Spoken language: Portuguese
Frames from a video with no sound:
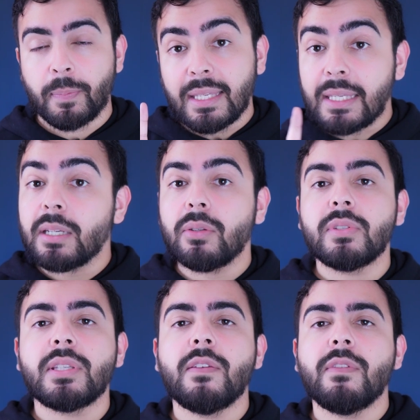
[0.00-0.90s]
E
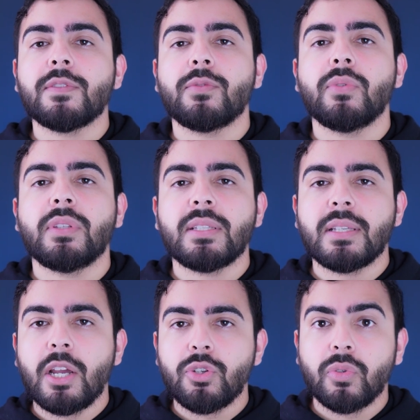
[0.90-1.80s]
inclusive as frutas
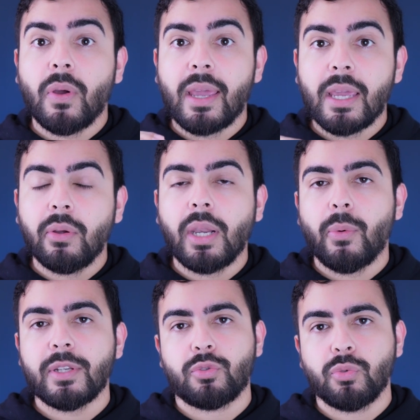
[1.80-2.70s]
ajudam a regular
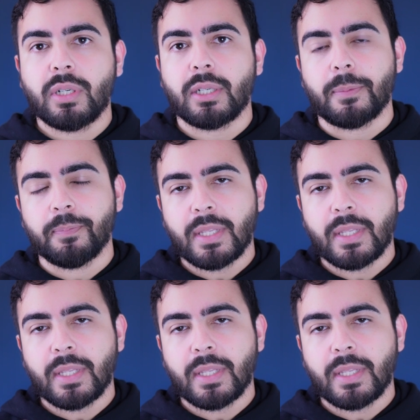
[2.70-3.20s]
o açúcar.